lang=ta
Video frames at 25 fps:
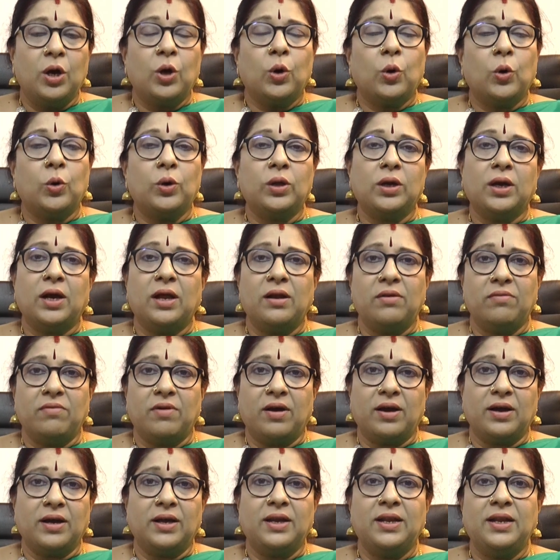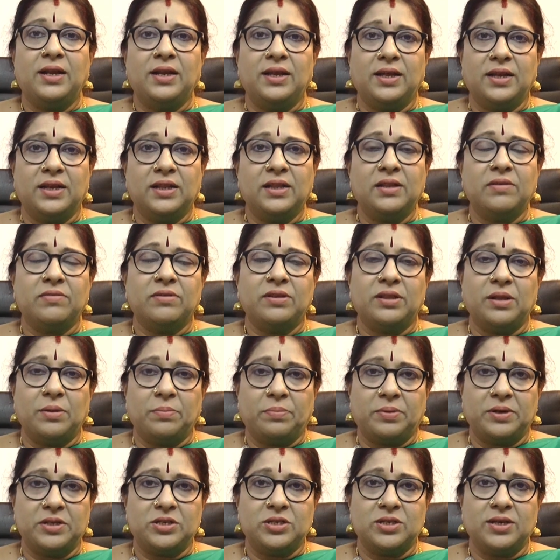கொடுக்கல் வாங்கலில் இருந்து வந்த
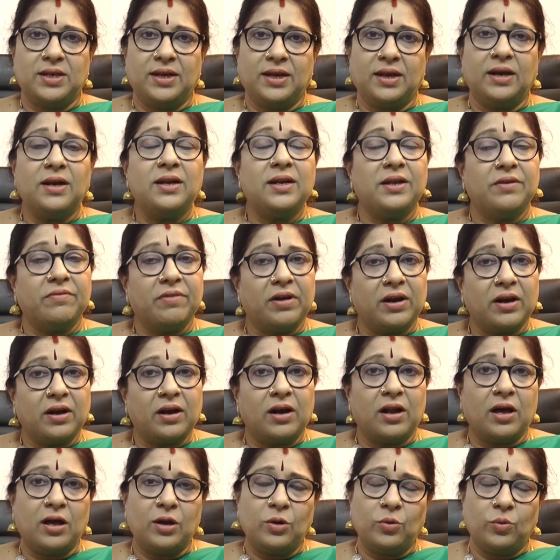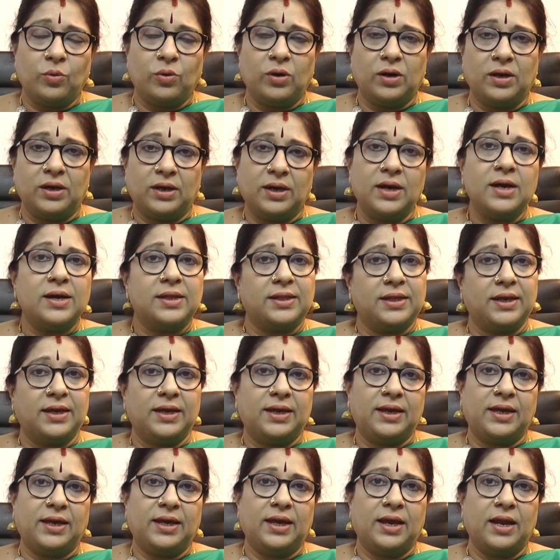பிரச்சனைகள் இவர்களால் உங்களுக்கு
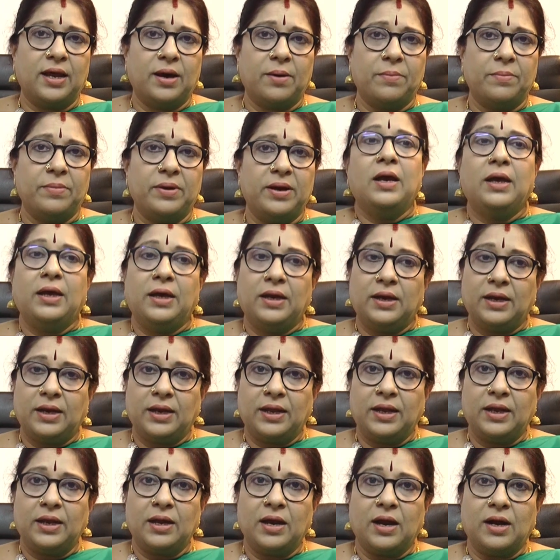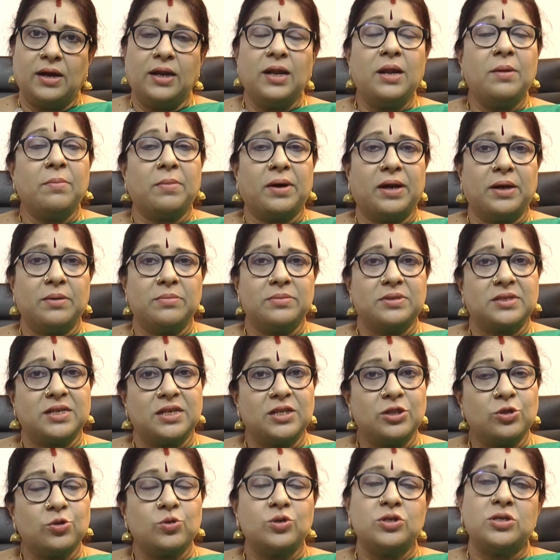அதிகரிக்கலாம் இன்றைய நாளில் மனம்
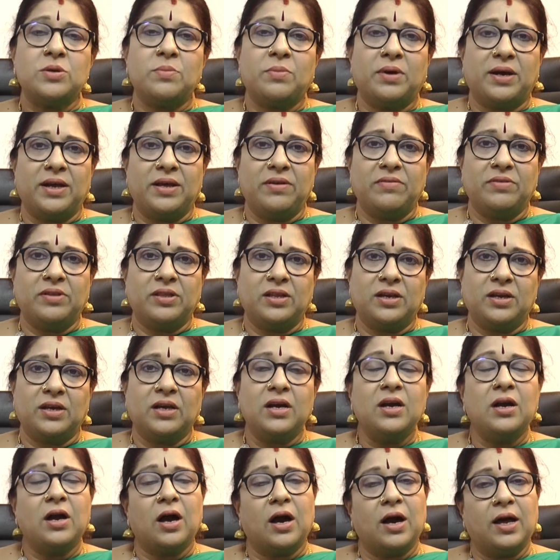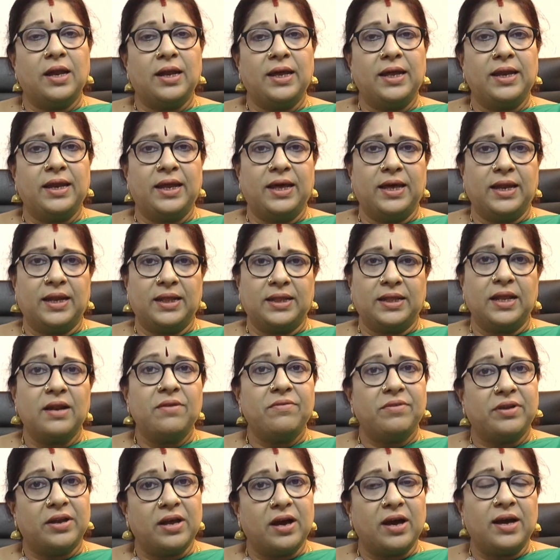சந்தோஷம் அடைவதற்கு காலை நேரத்தில்
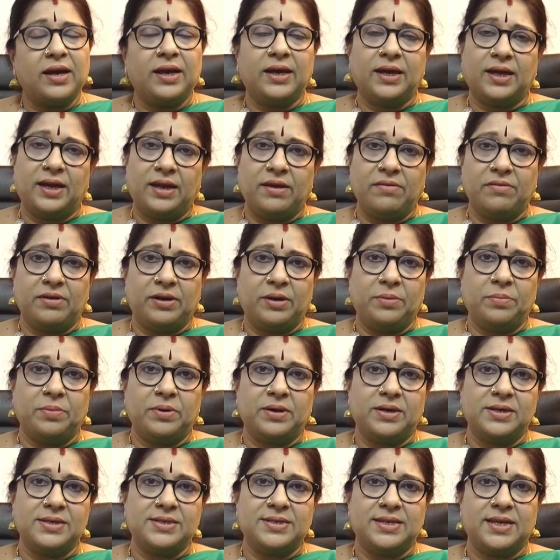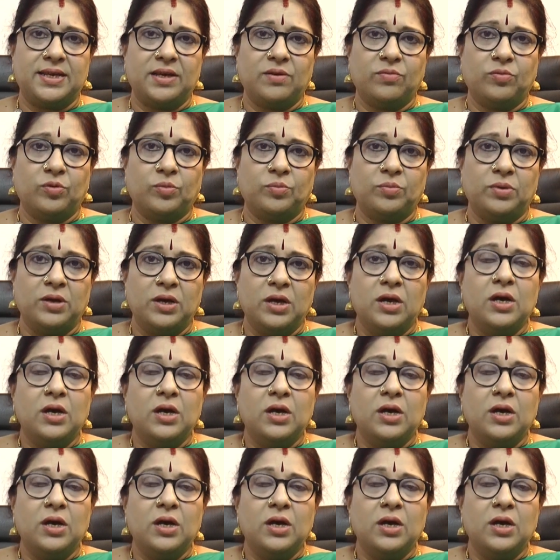விநாயகரை வழிபாடு செய்யவும்